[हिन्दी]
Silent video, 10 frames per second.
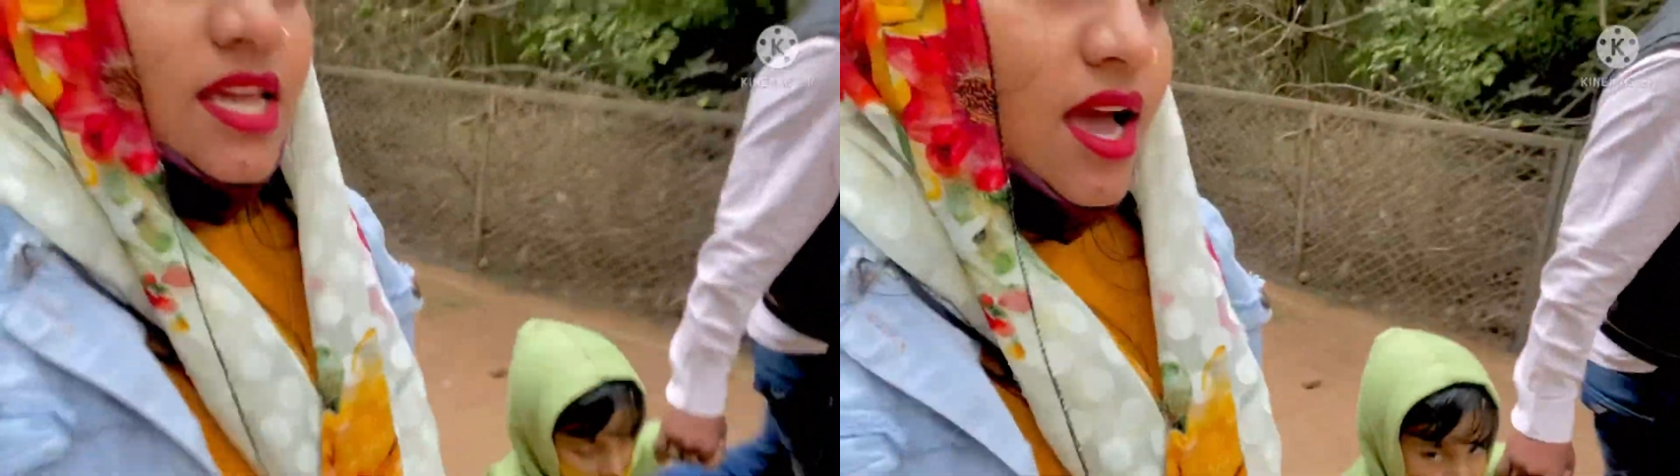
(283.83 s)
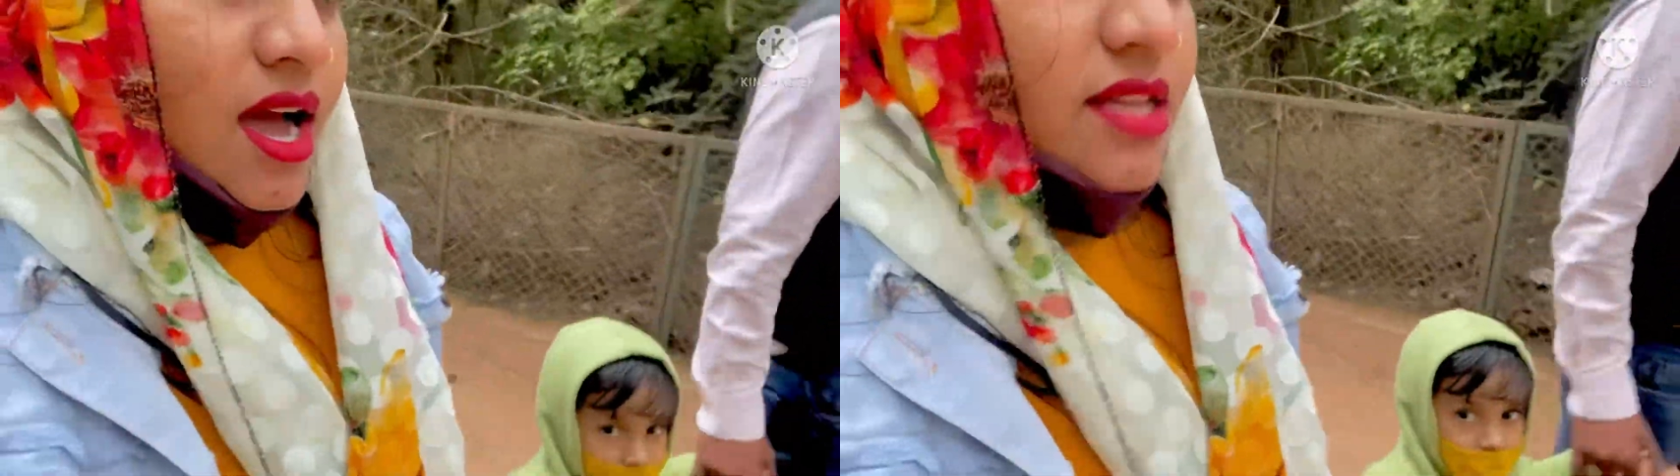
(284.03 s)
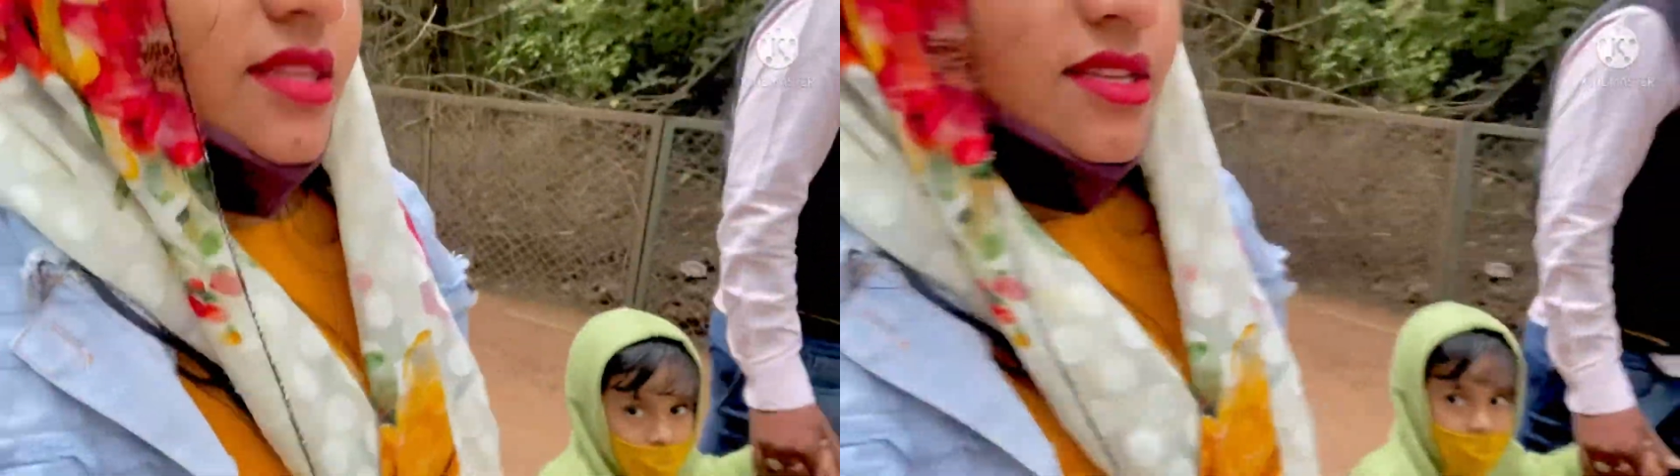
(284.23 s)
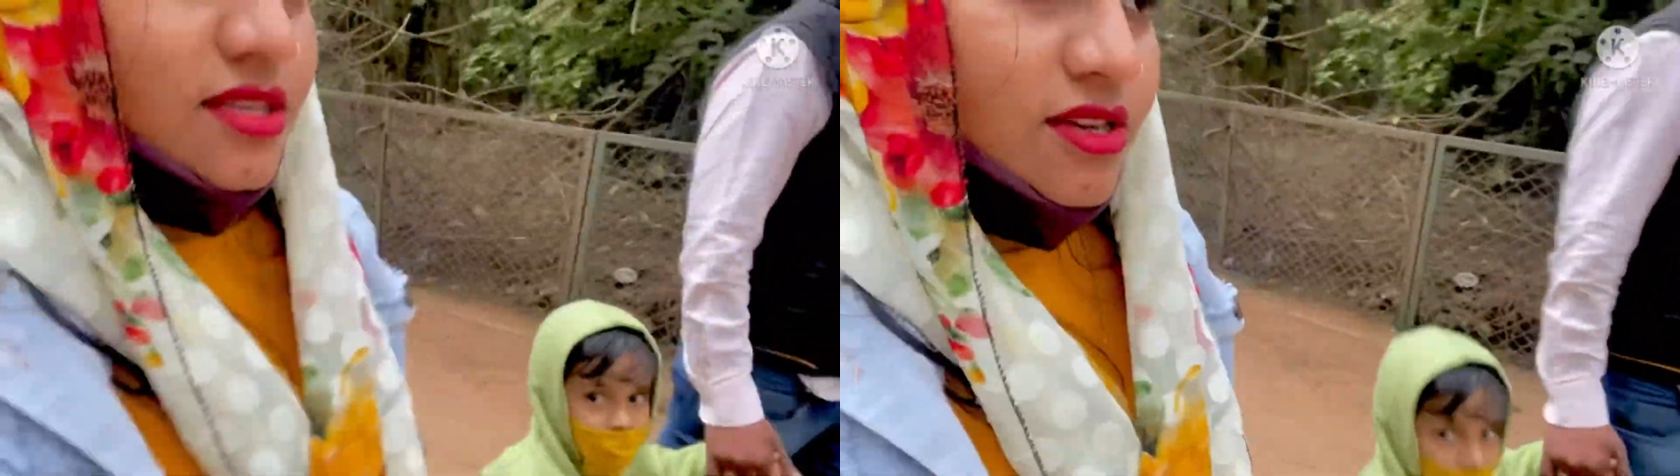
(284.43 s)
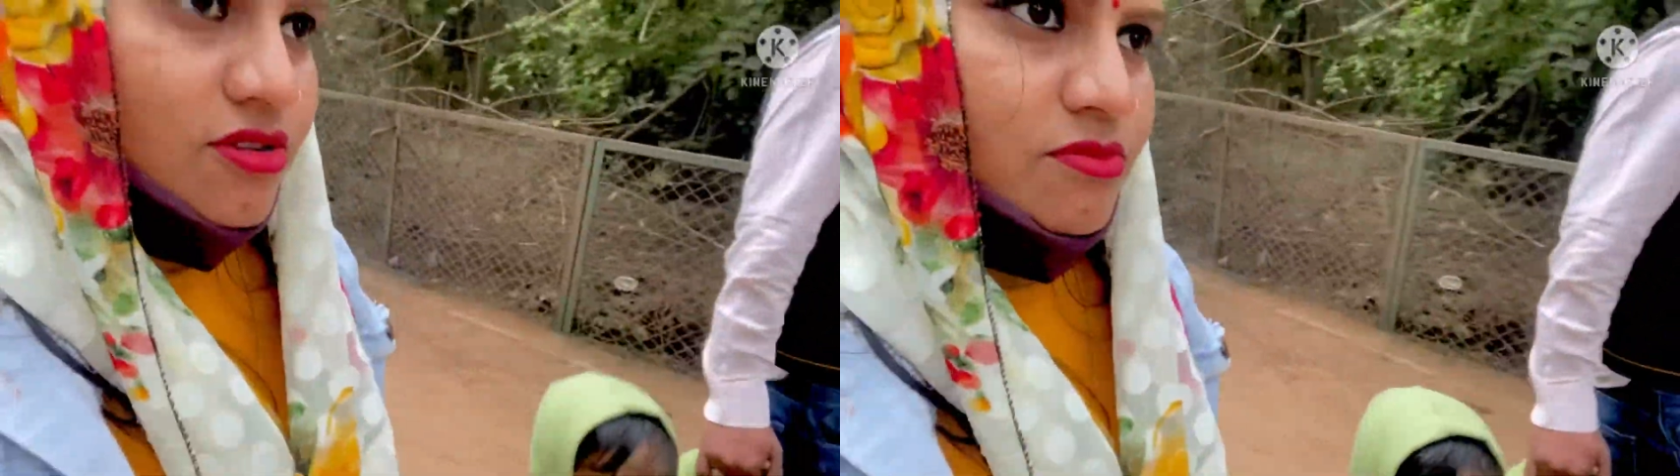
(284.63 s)
यहाँ आती
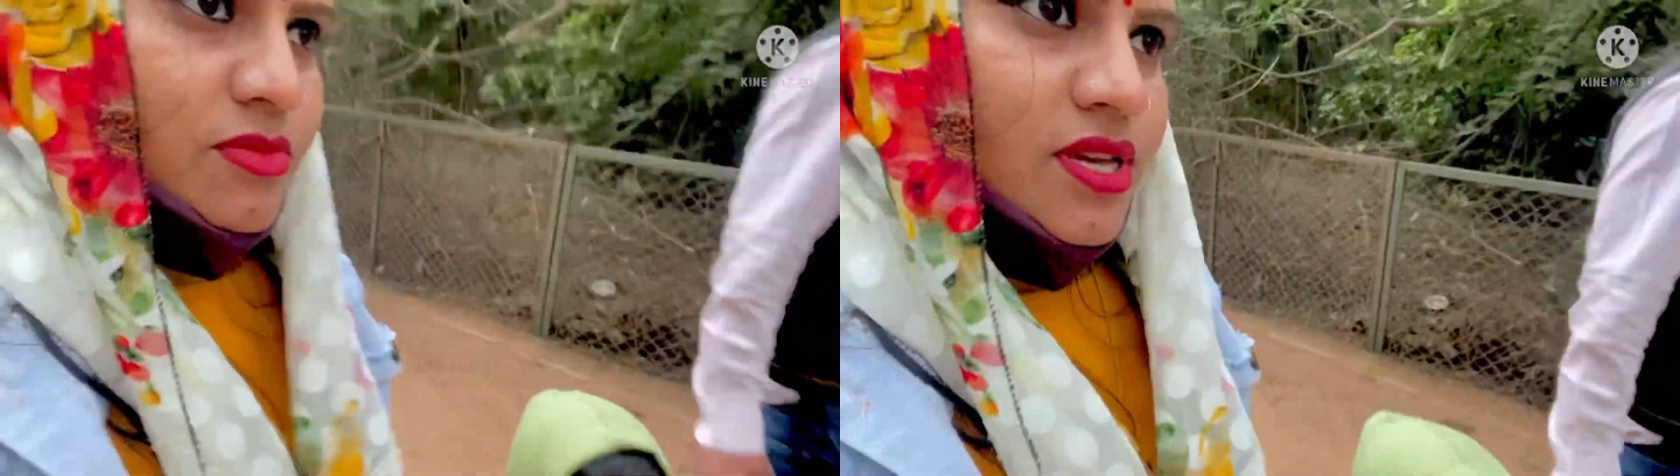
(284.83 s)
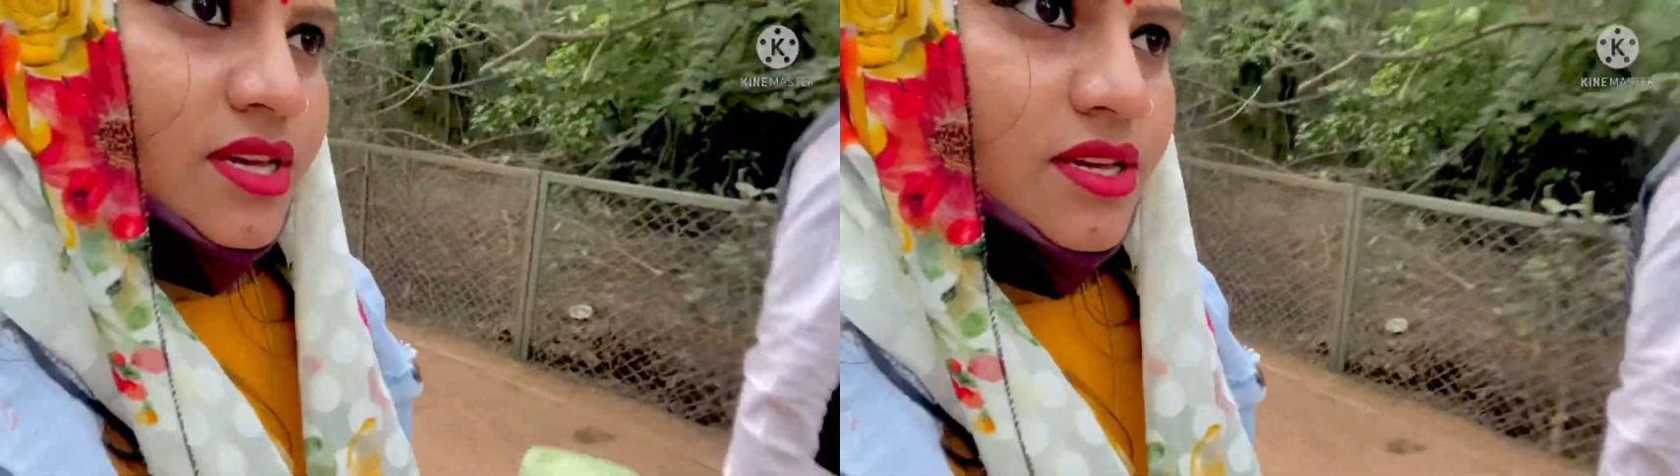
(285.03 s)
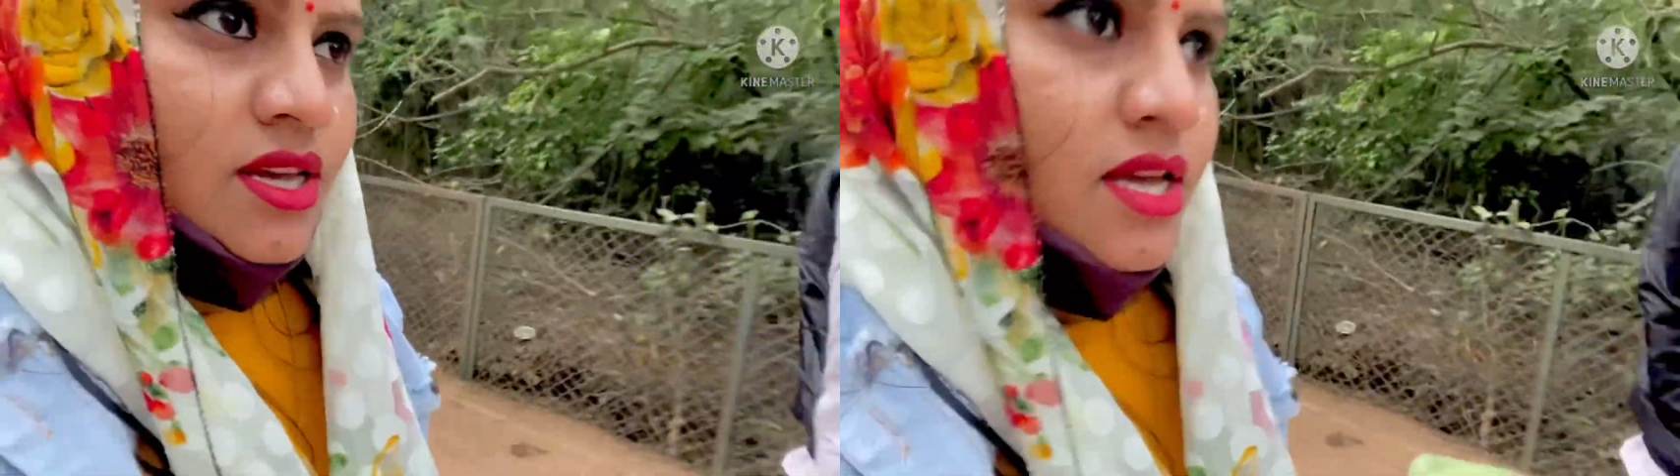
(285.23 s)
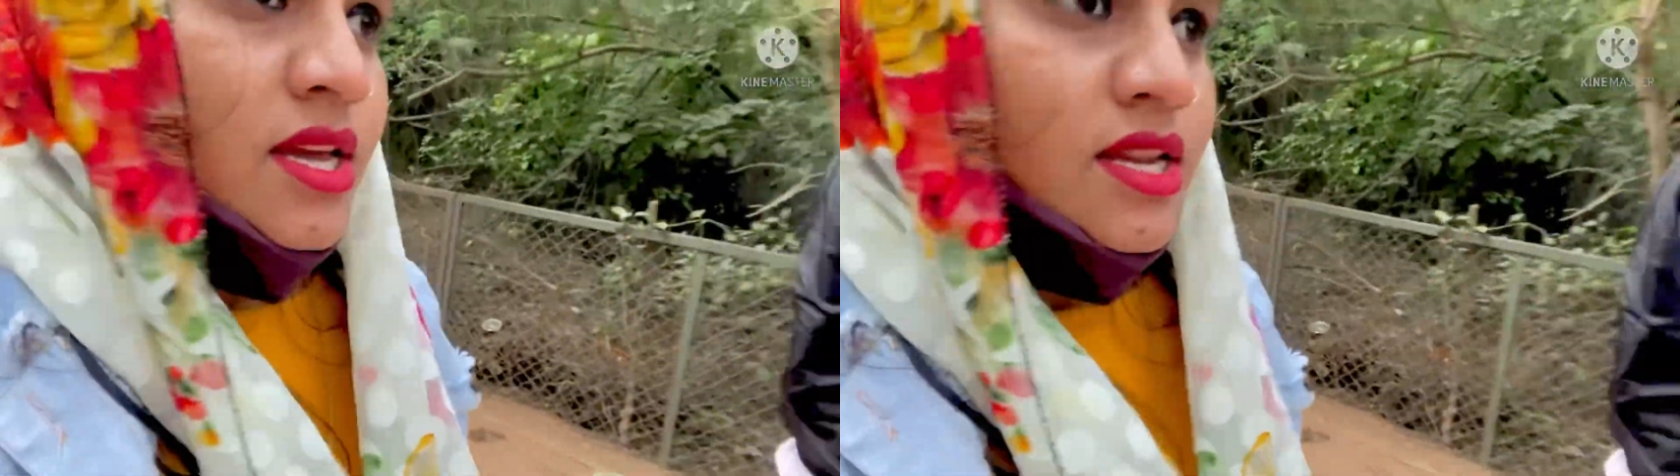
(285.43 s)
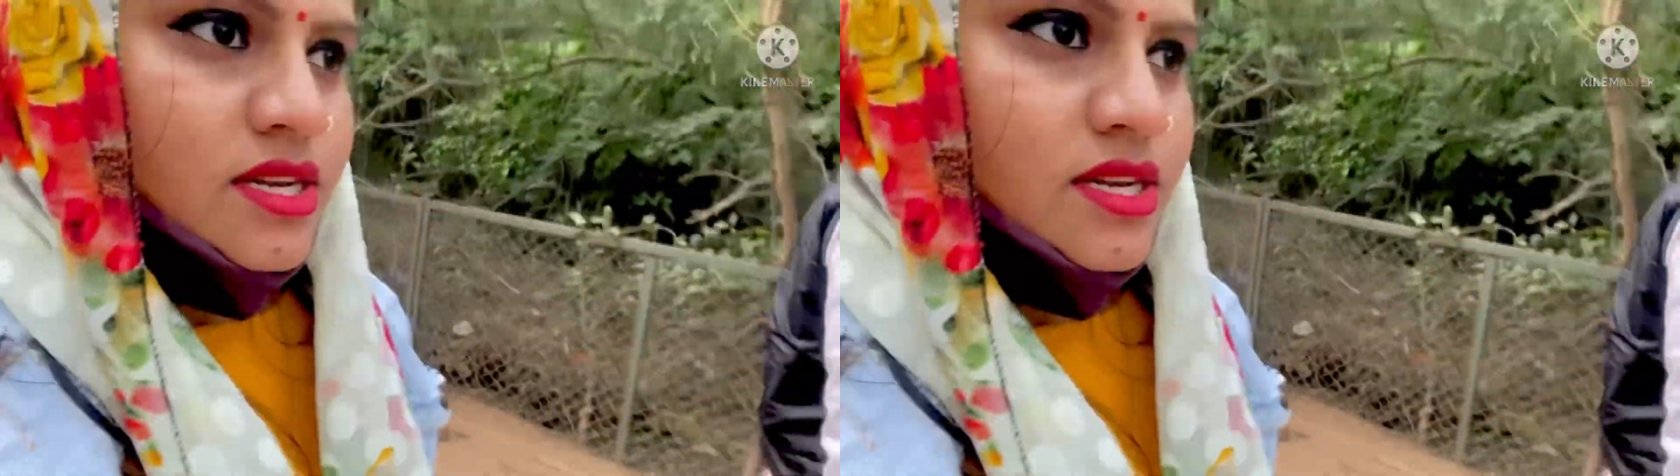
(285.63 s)
थी और हम्म। मैं